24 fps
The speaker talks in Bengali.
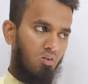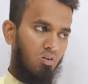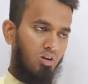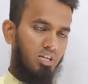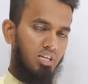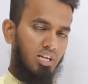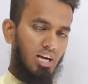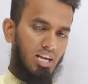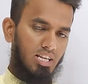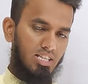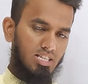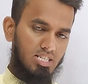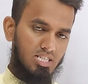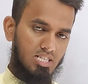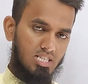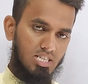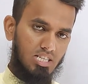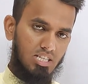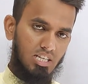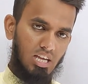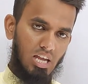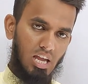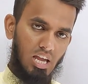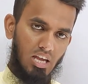ওই
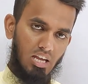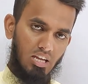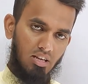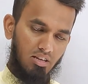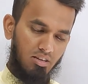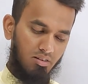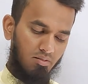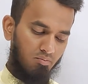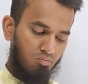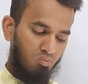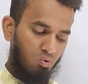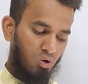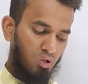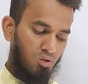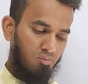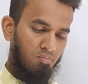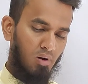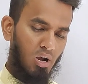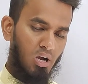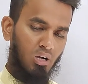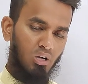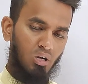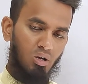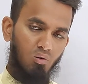ডাইজেশন
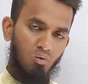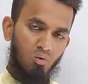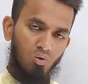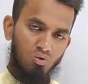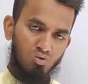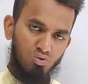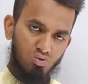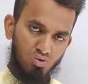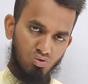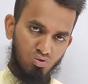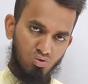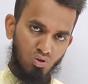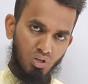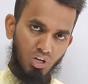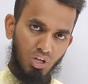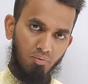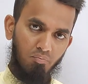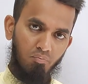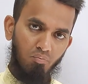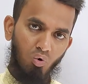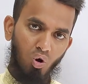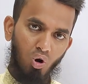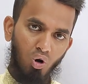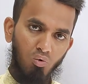পরিপাক ও
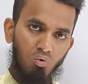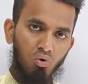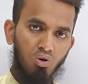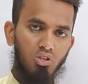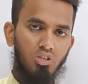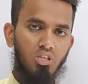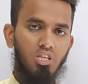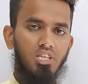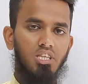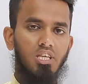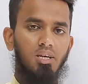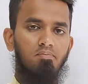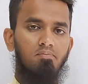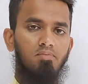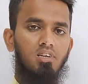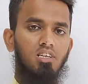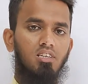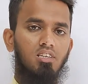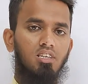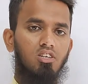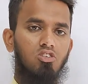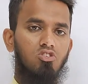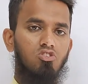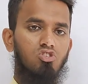শোষণের পরবর্তী
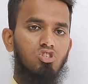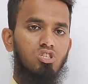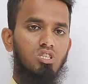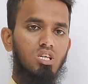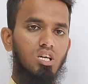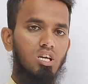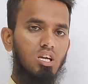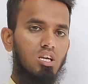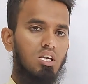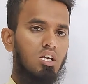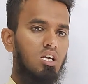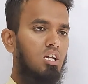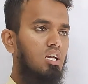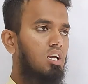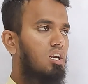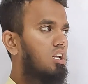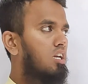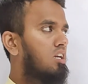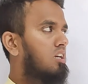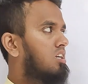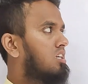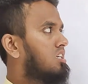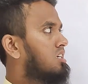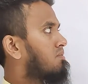চ্যাপ্টারটা হচ্ছে
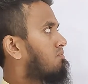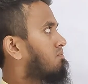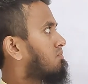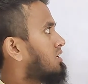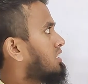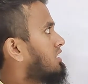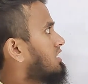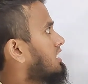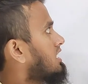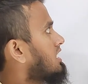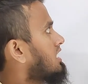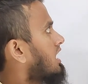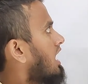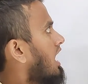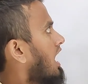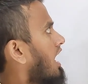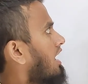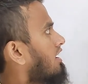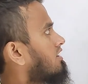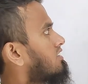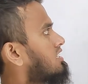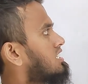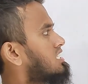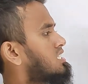ব্রিদিং
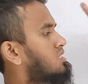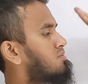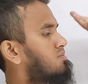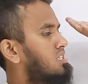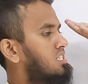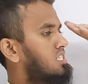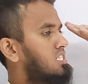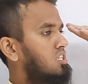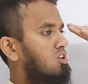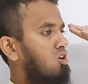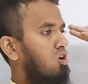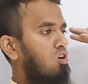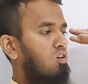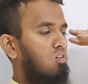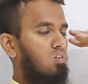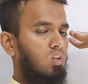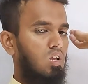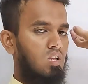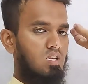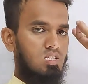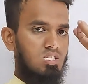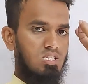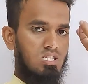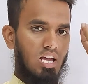অ্যান্ড রেসপিরেশন
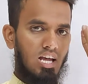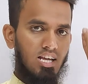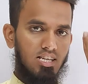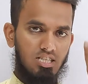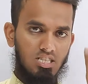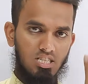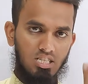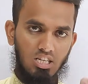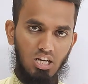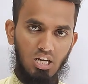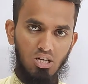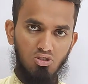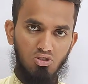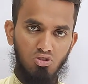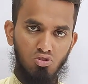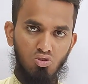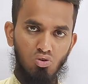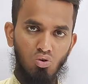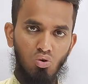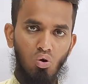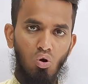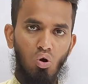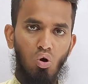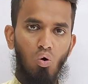অর্থাৎ শ্বাসকার্য
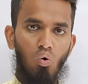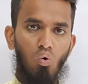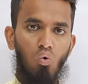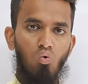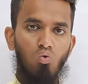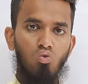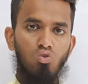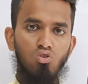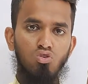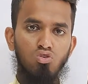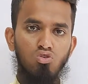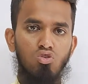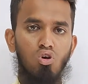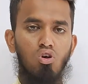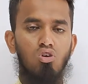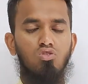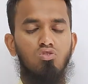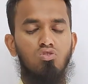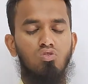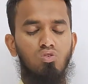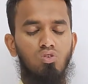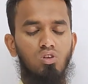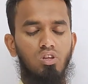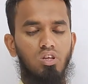ও
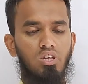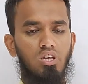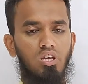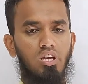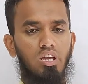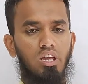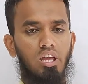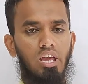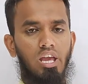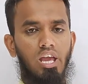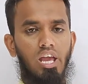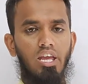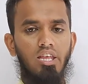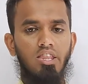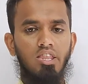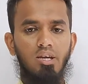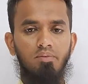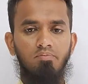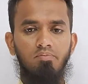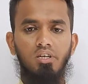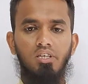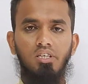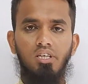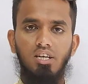শ্বসন এই
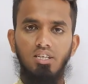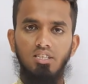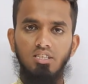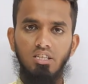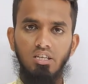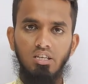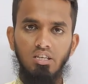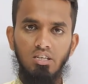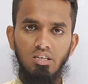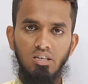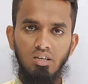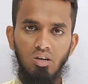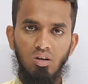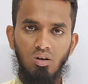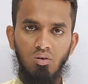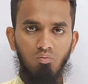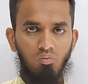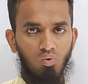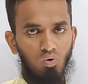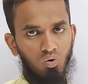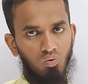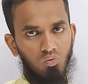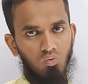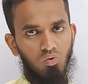চ্যাপ্টারটা আজকে
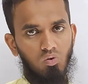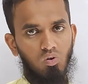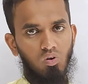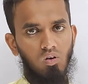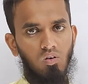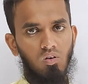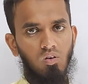পড়বো